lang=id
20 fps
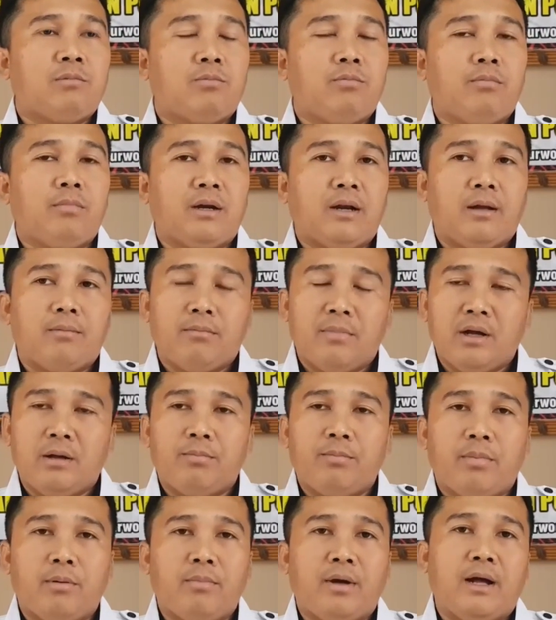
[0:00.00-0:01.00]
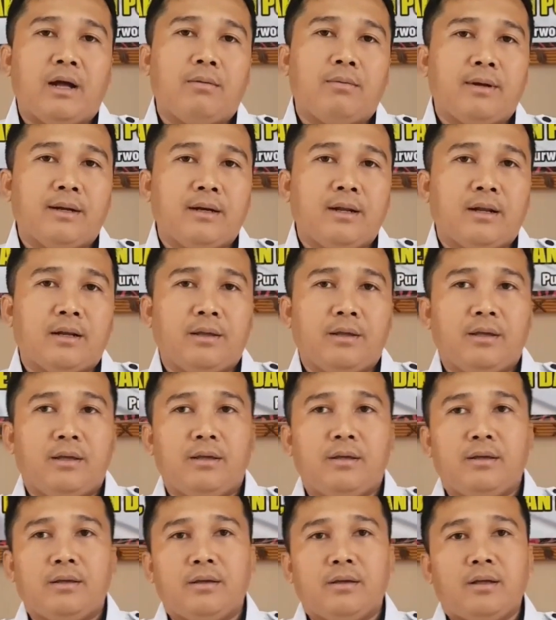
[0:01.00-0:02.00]
serta menambah pemahaman
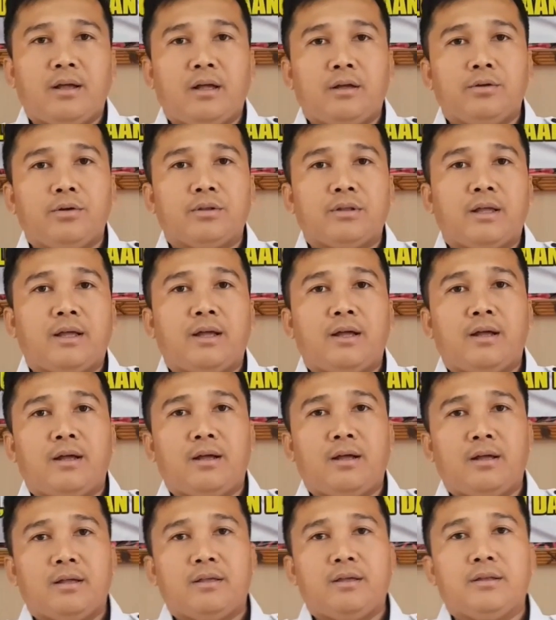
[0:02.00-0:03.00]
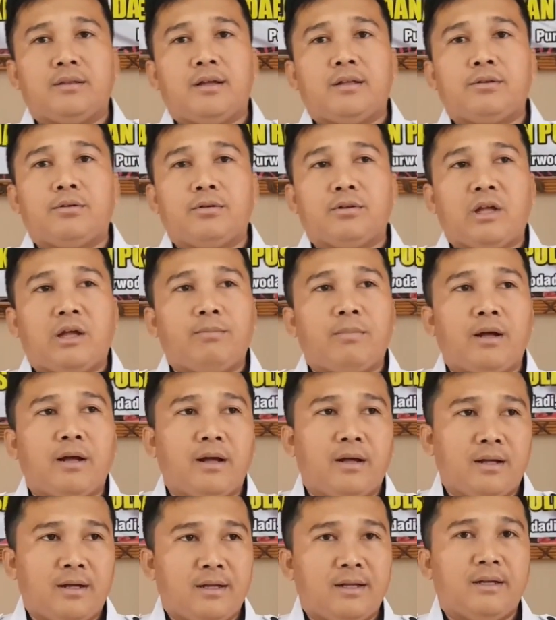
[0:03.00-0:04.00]
dari anggota kita,
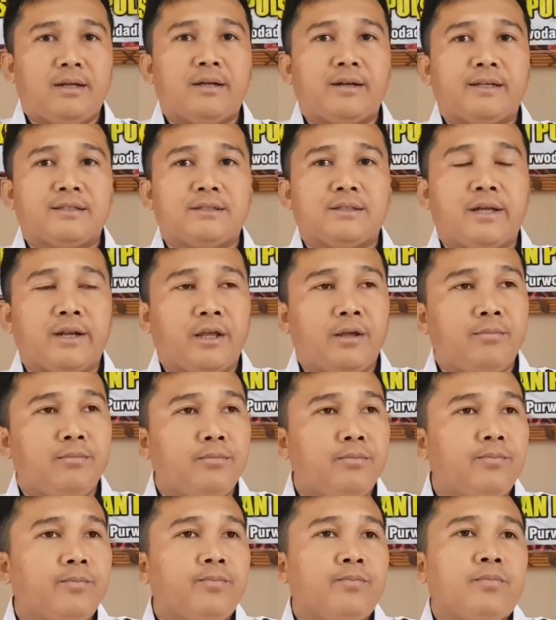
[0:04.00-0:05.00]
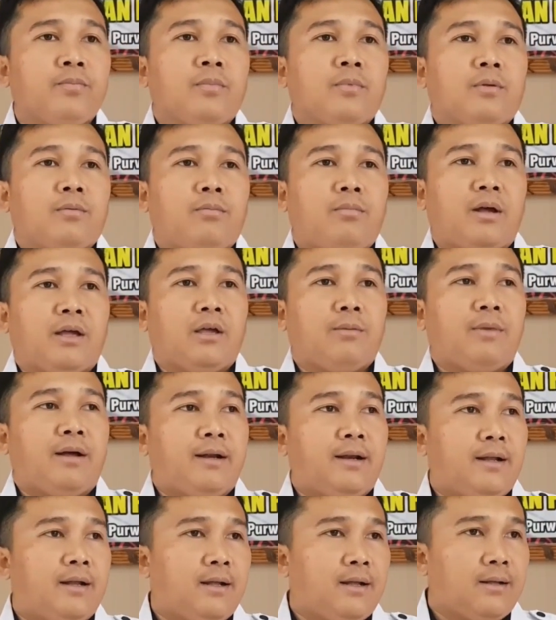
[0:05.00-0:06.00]
terutama Reskrim,
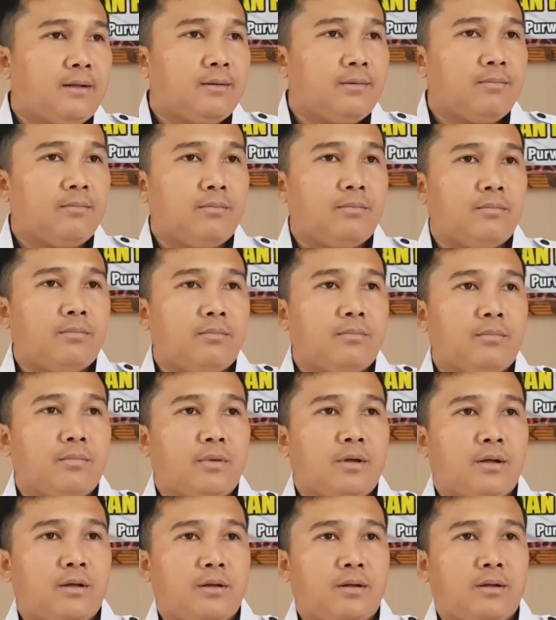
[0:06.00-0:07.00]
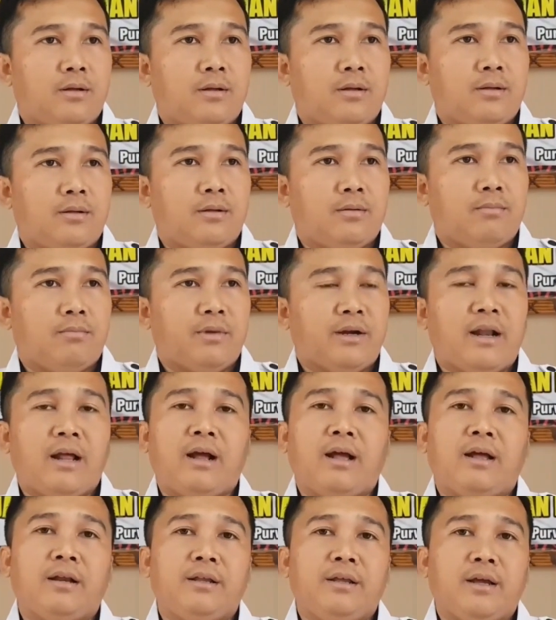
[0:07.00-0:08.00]
bagaimana
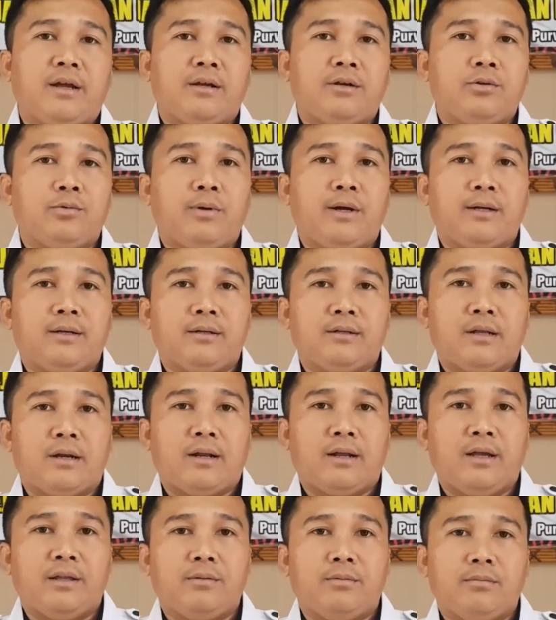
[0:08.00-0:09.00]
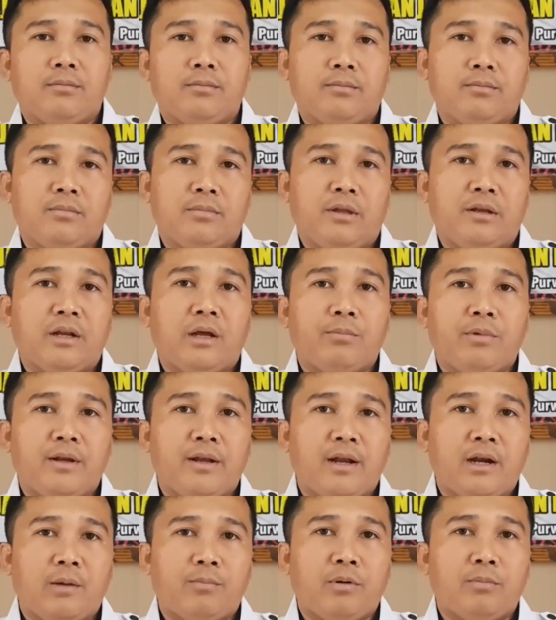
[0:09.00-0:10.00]
menangani aduan terkait
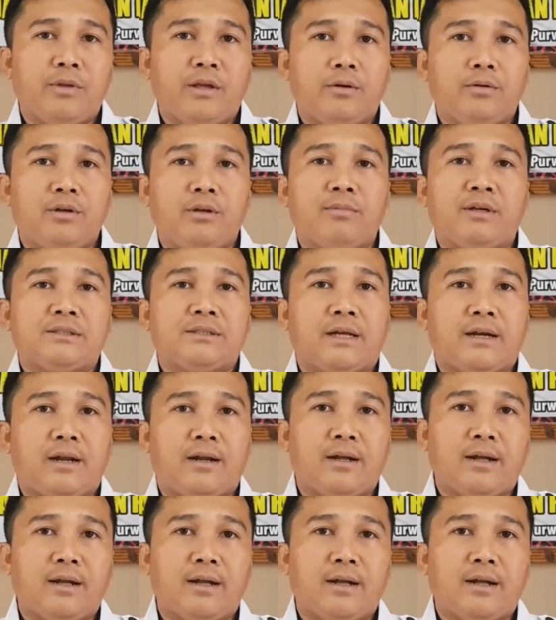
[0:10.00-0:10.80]
tindak pidana pemilu di